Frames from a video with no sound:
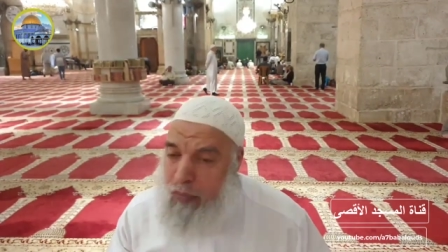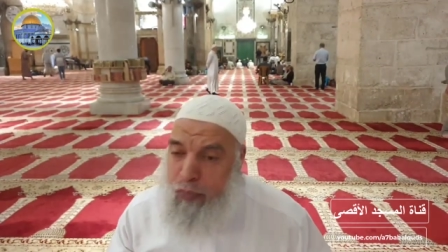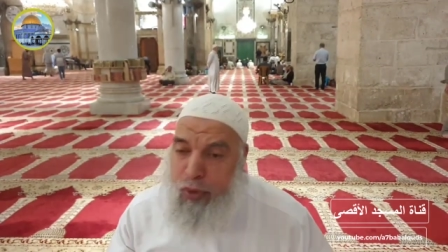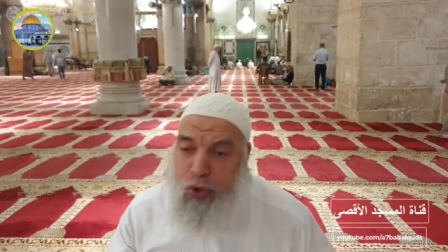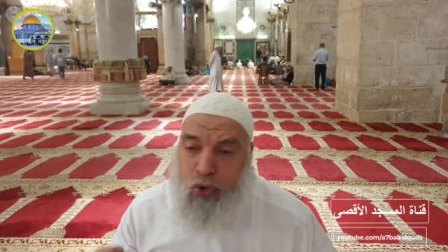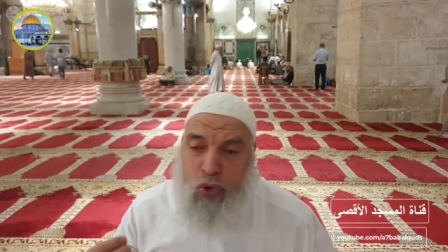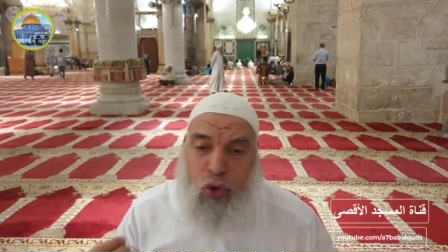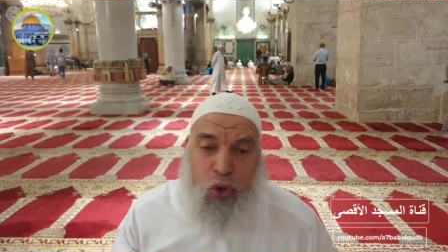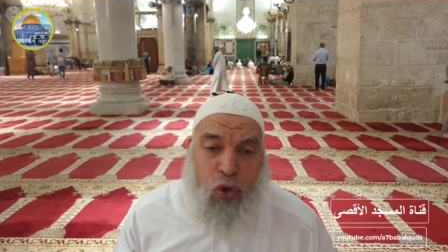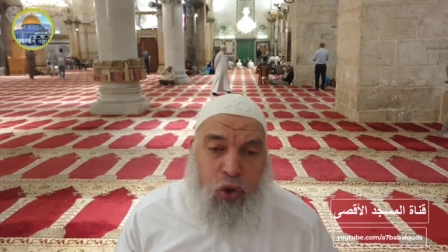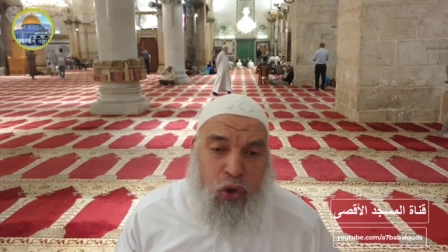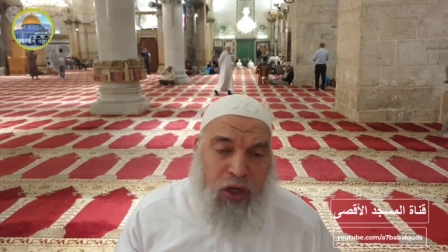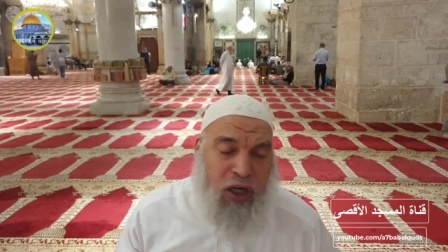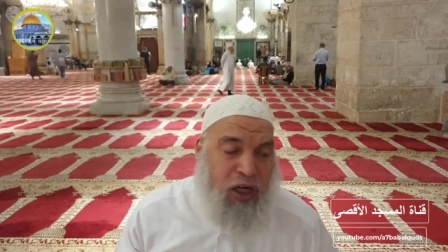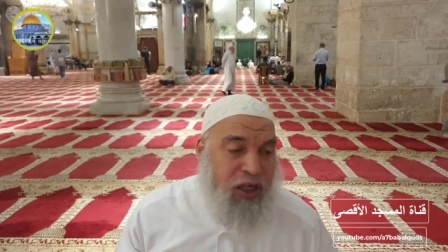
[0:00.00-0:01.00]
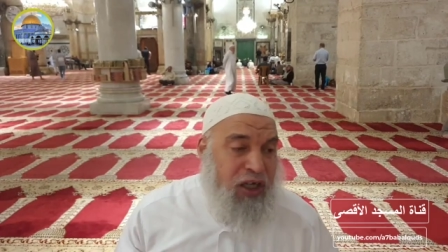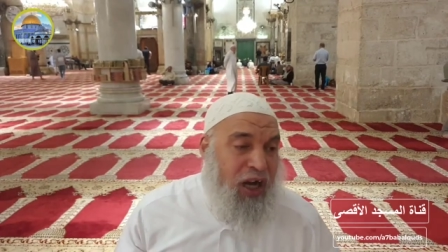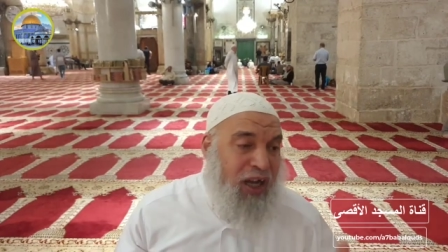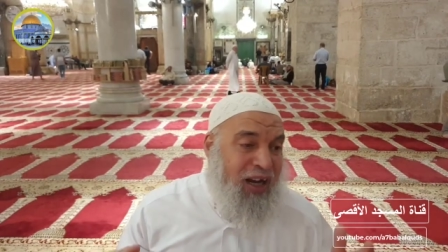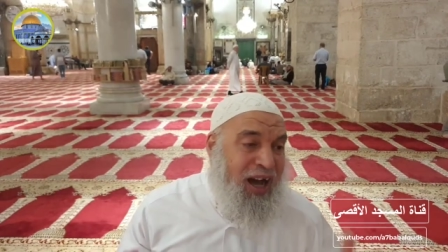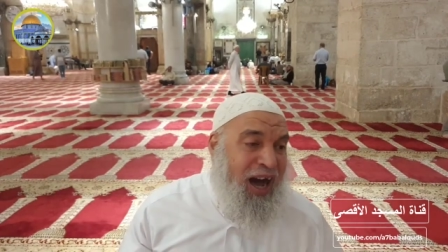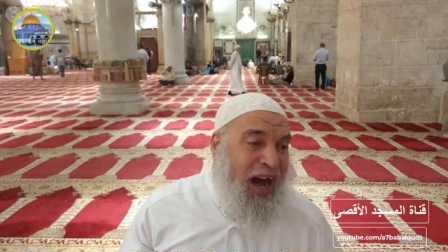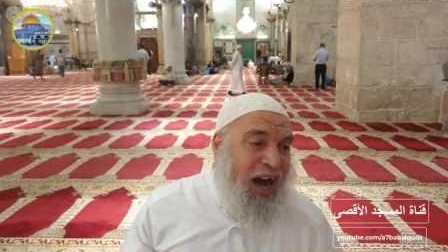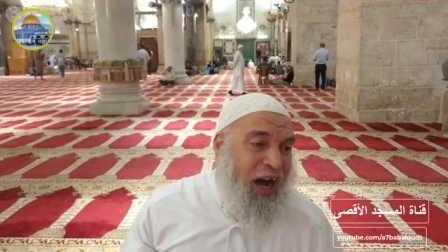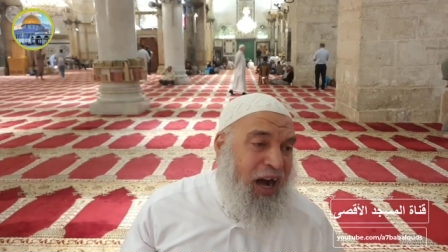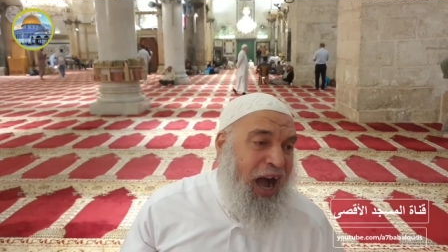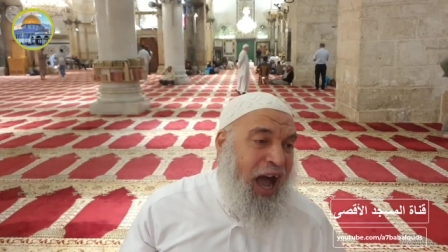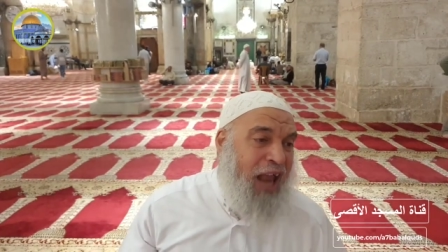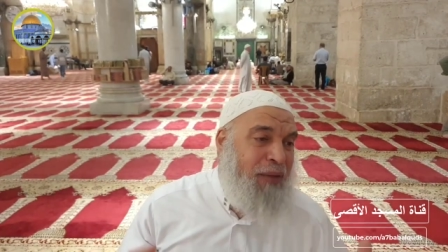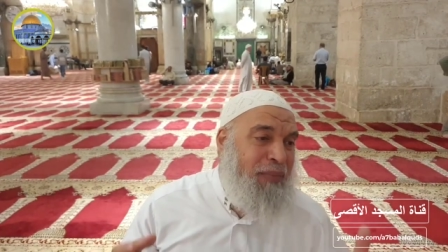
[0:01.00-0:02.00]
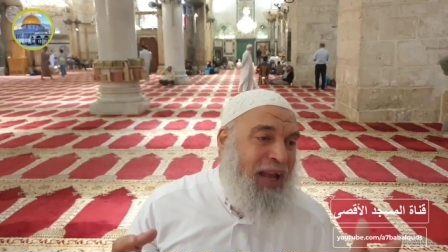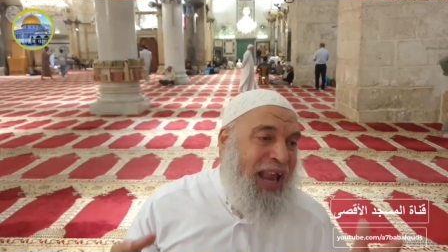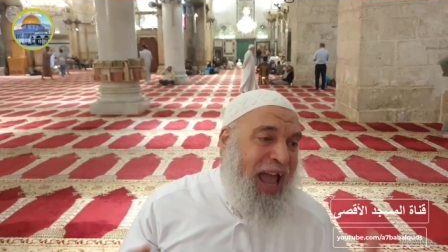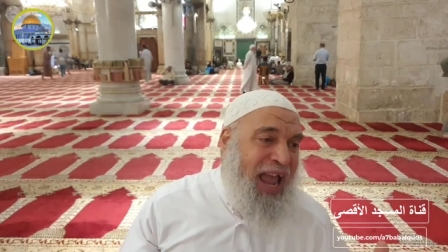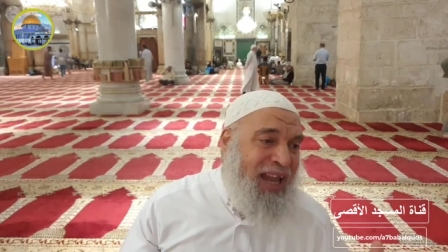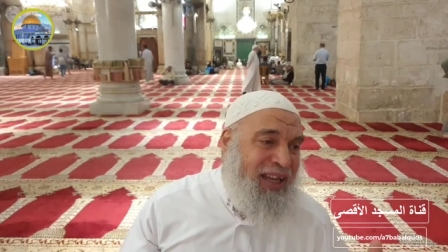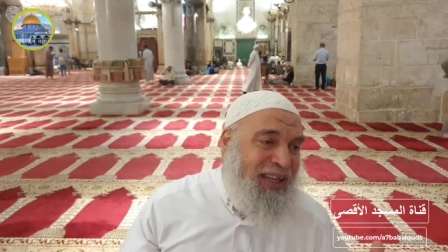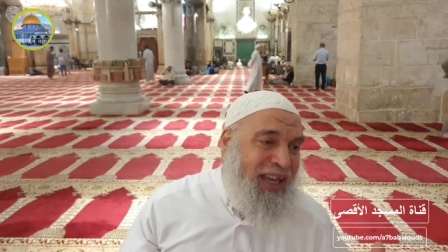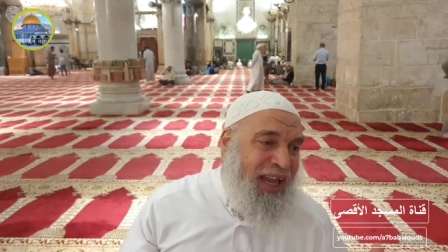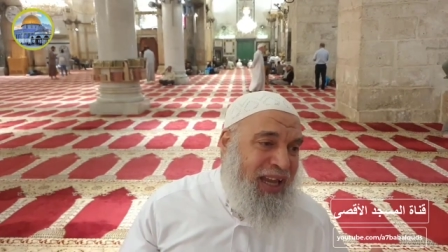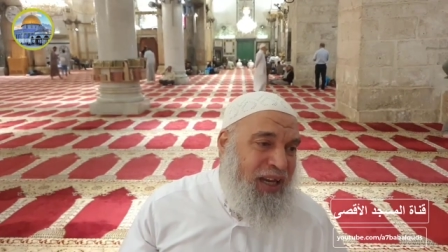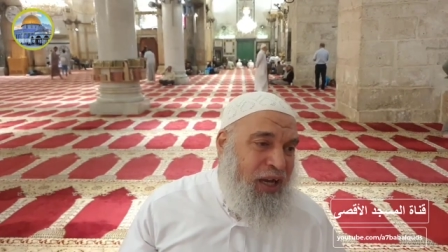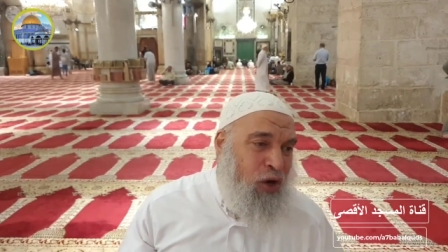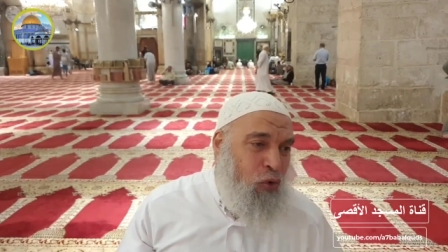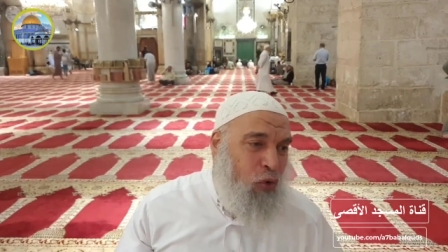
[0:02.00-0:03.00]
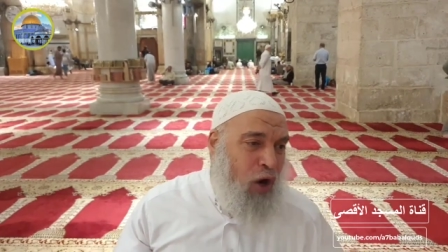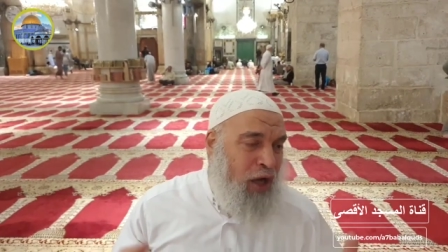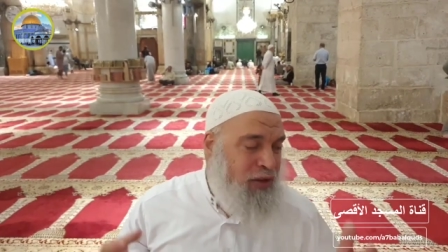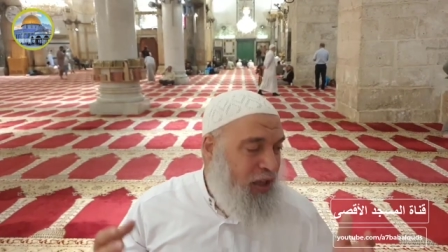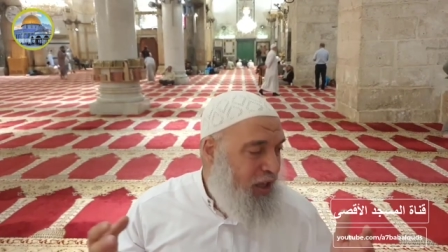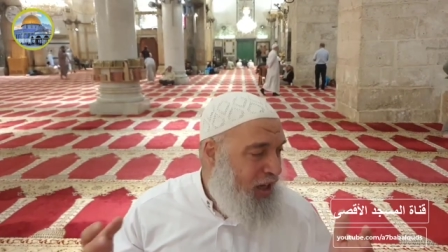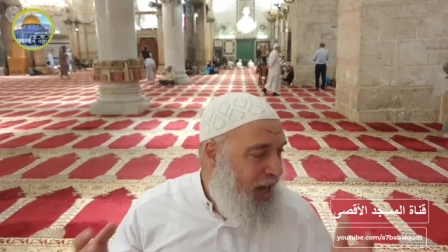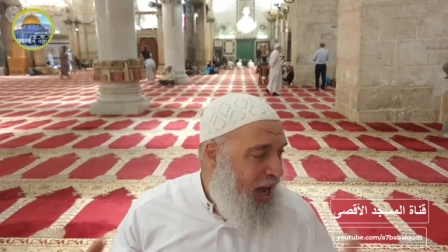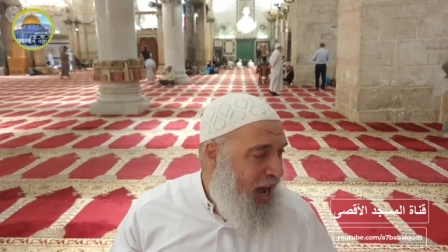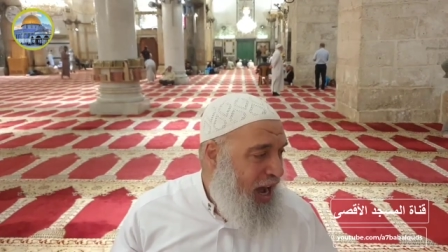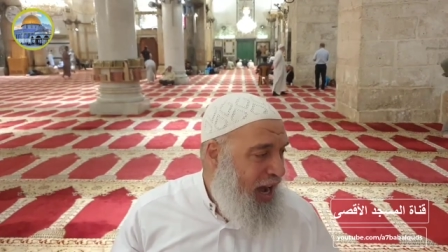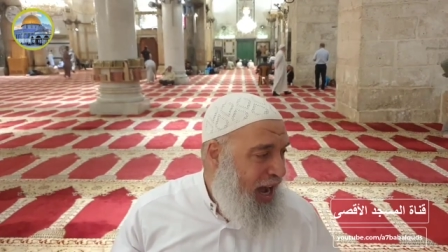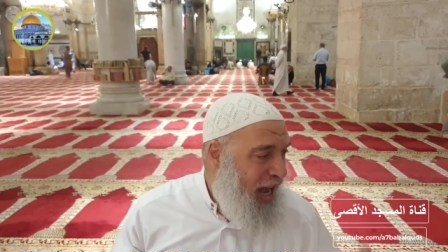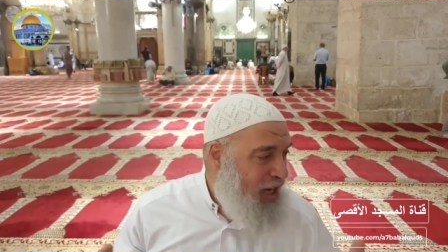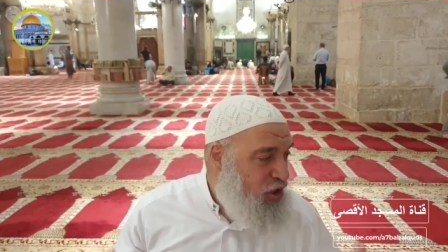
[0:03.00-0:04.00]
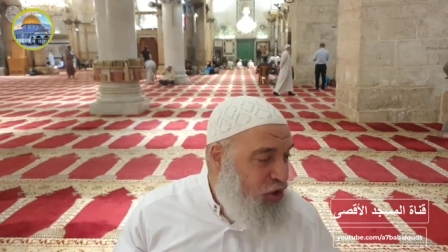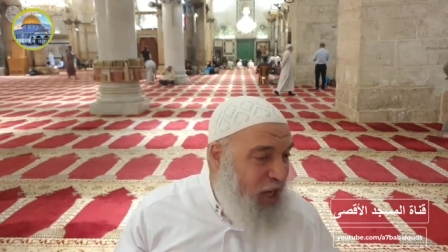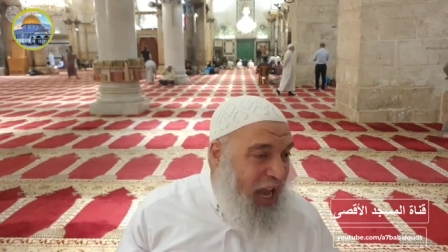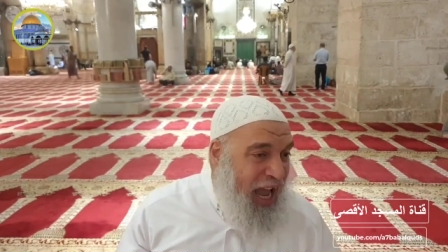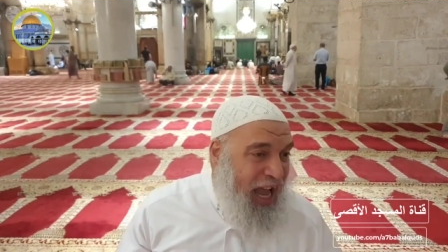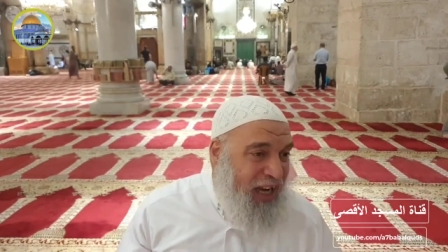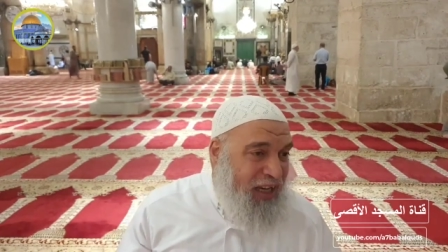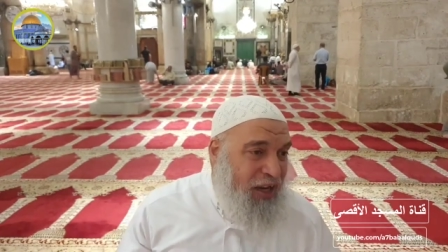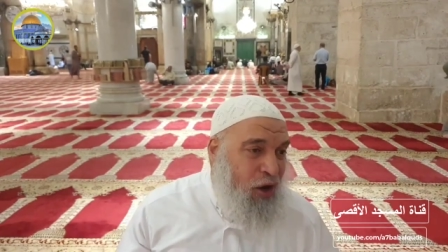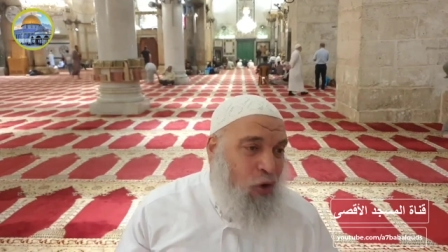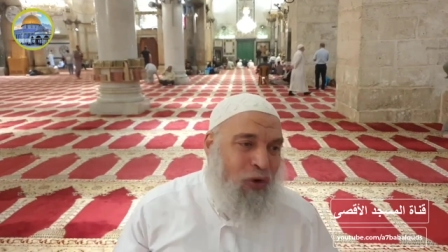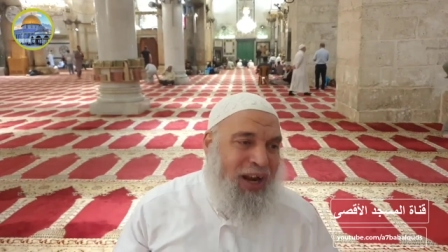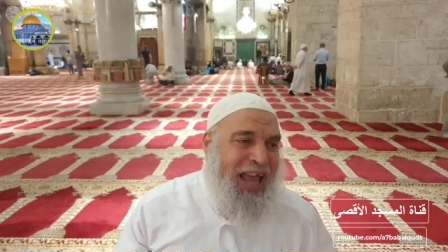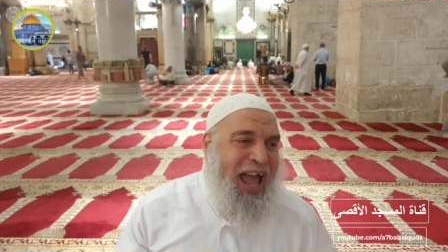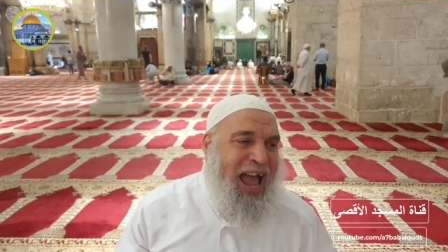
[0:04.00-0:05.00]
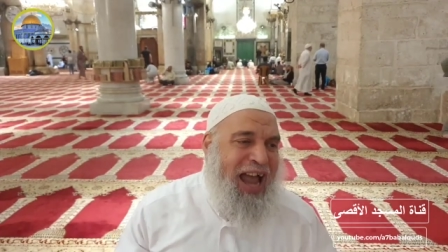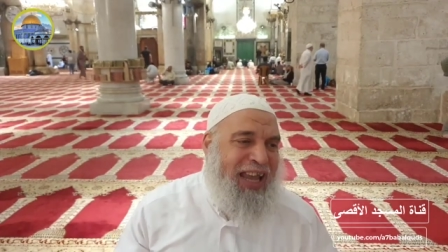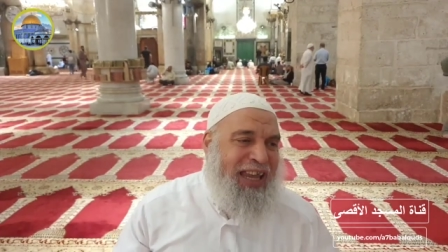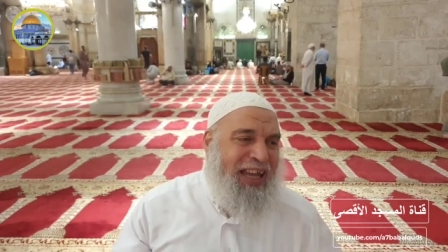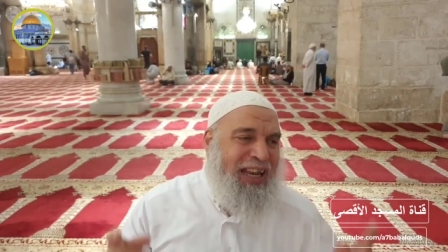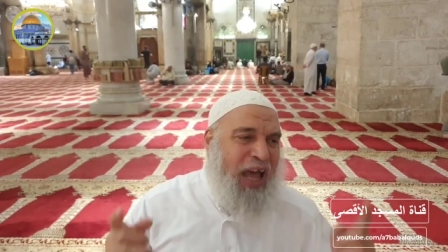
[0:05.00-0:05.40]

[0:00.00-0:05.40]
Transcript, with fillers: بضوء يراه الملائكة وتراه الجان ولكن